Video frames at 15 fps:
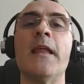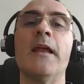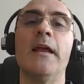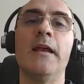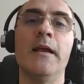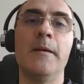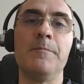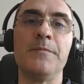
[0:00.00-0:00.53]

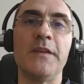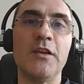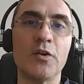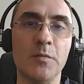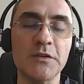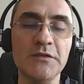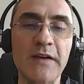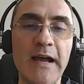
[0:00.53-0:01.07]
Eh, I
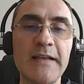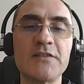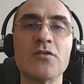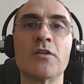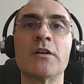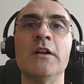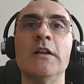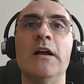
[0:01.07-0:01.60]

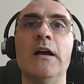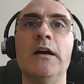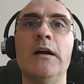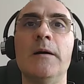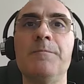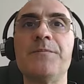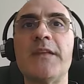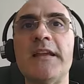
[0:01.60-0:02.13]
RoboAdvisor
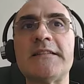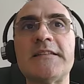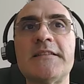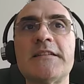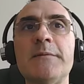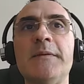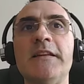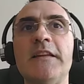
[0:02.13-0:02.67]
ehm,
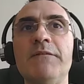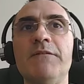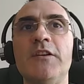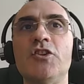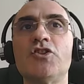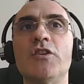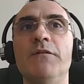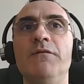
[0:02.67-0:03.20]
essenzialmente
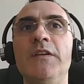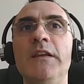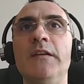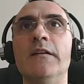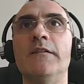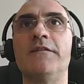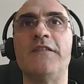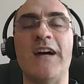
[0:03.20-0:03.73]
invece vi
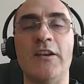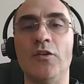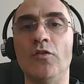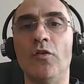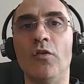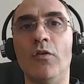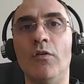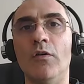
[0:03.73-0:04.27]

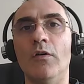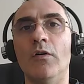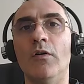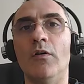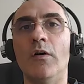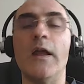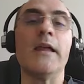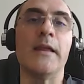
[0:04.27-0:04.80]

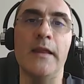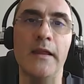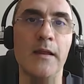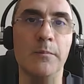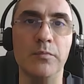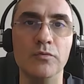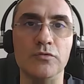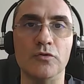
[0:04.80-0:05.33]
fanno, eh, e,
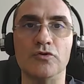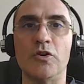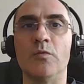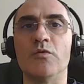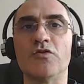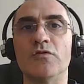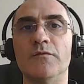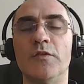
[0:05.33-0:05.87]
appunto diciamo
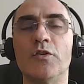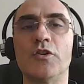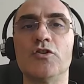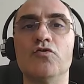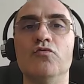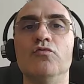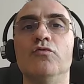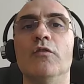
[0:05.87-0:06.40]
questo è un valore
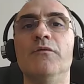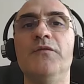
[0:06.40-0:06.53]
aggiunto,